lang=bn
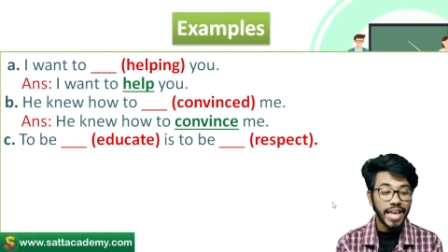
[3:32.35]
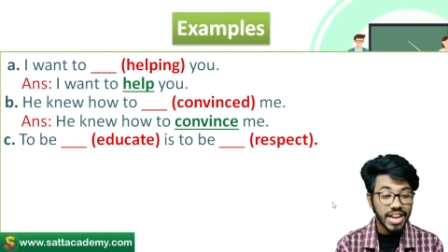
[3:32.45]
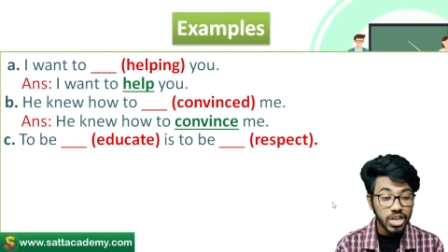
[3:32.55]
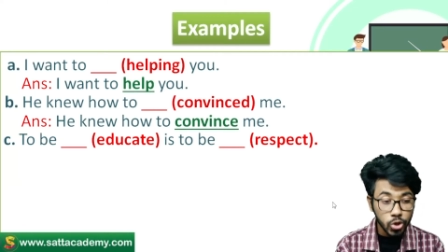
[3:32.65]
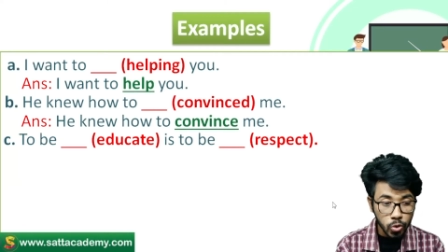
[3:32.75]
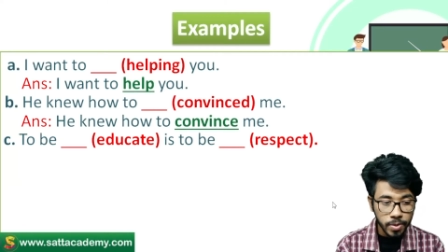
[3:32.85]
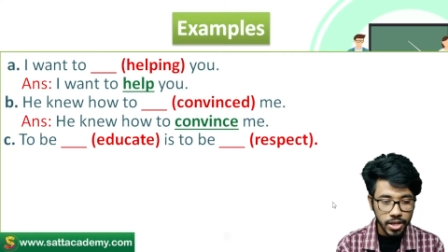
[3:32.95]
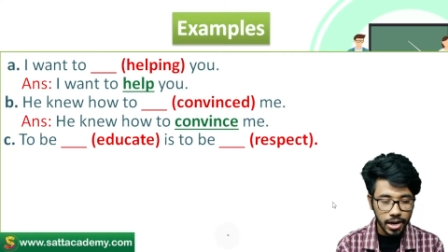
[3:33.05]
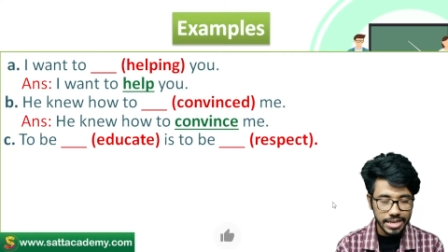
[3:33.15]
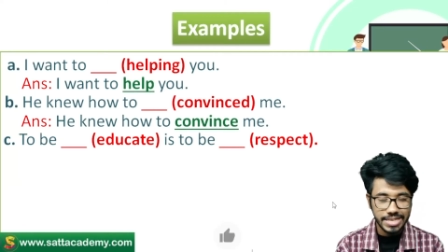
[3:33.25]
এখানে টু বি
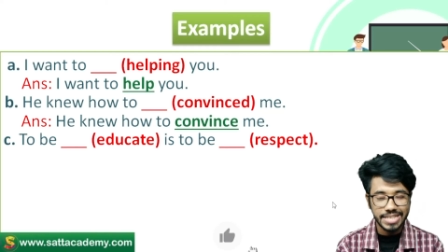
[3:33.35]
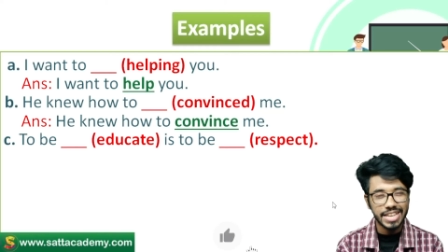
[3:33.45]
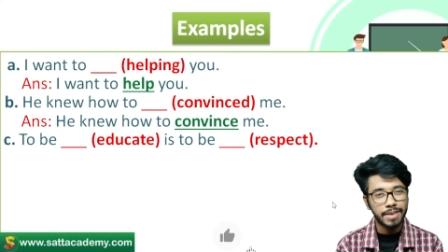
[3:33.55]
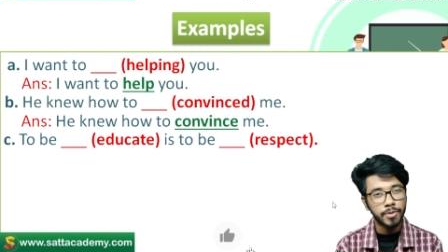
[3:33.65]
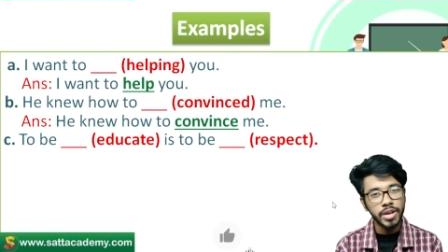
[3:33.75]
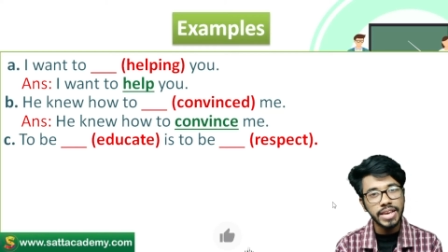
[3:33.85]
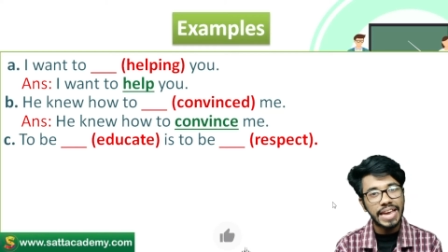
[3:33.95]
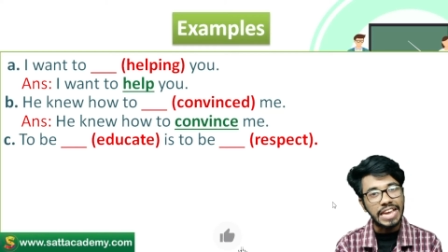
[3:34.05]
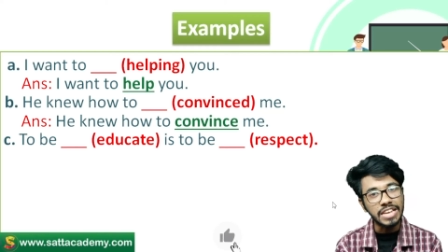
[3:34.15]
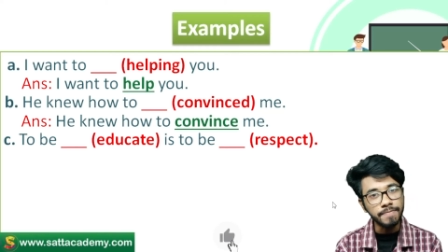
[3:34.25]
দেওয়া আছে তারপরে
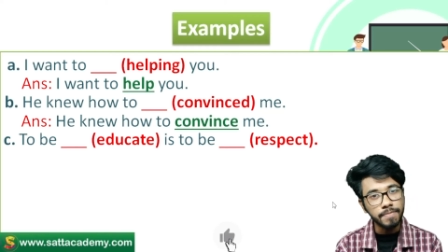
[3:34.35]
এই